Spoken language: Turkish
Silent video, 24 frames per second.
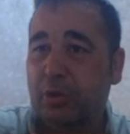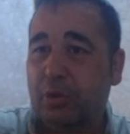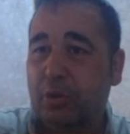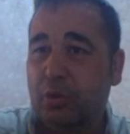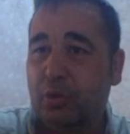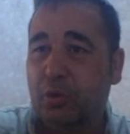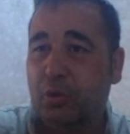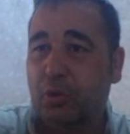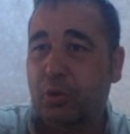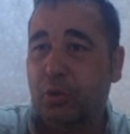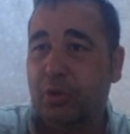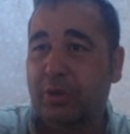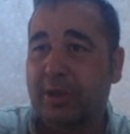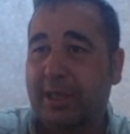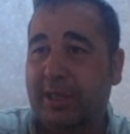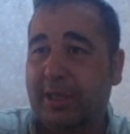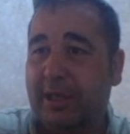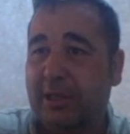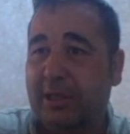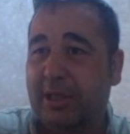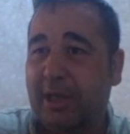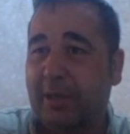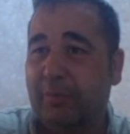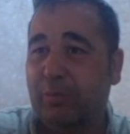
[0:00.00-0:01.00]

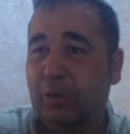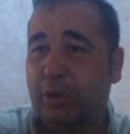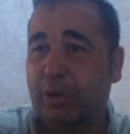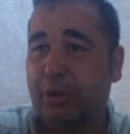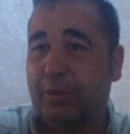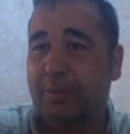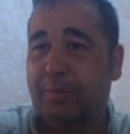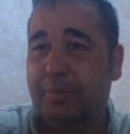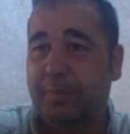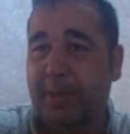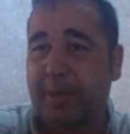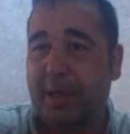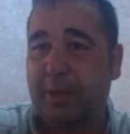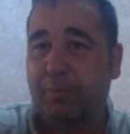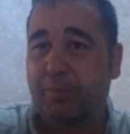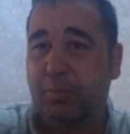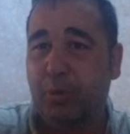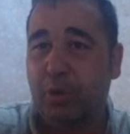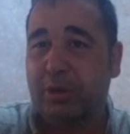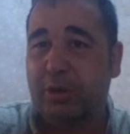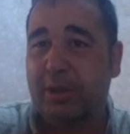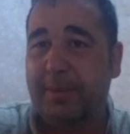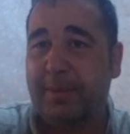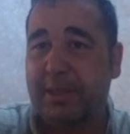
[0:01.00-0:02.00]
şuradaki tabloyu bak
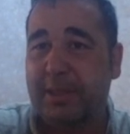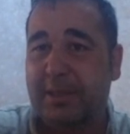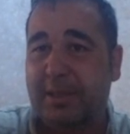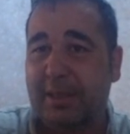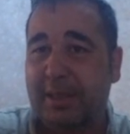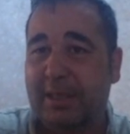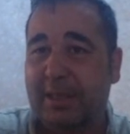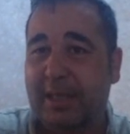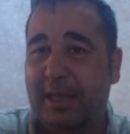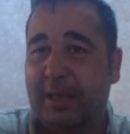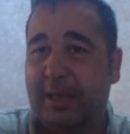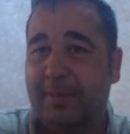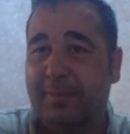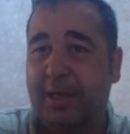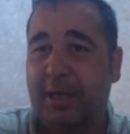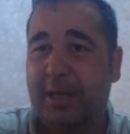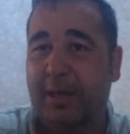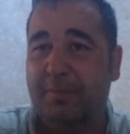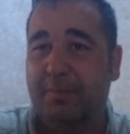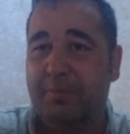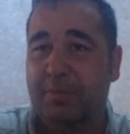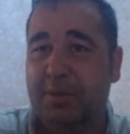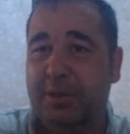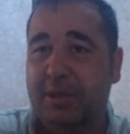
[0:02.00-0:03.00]
burada bir sirkeleme
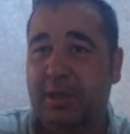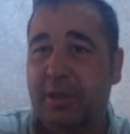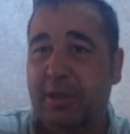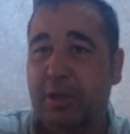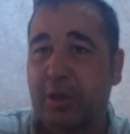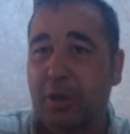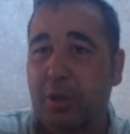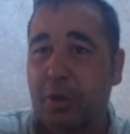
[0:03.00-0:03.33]
yapmışlar.